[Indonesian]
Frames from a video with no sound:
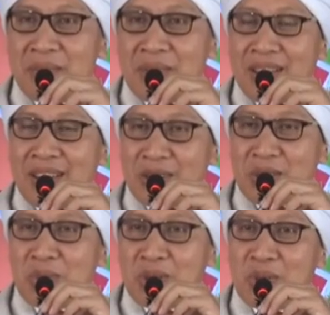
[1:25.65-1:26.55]
maka
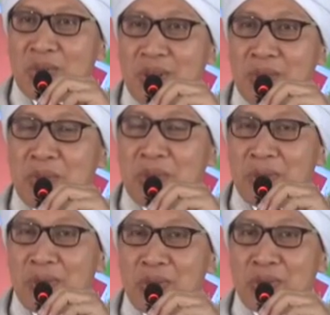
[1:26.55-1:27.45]
semoga suaramu
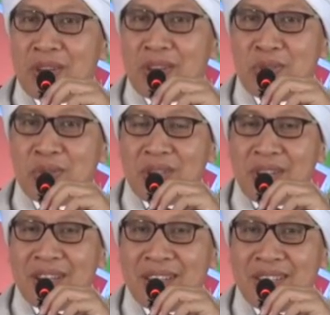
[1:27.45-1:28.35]
betul-betul suara
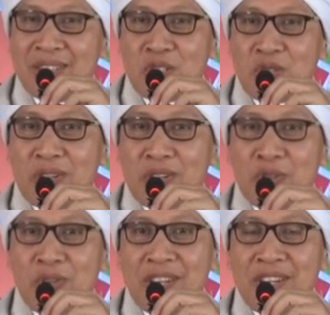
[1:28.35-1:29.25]
surga, suara
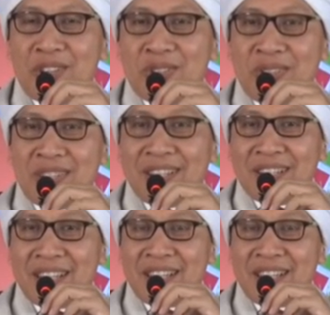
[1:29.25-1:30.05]
dunia dan surga.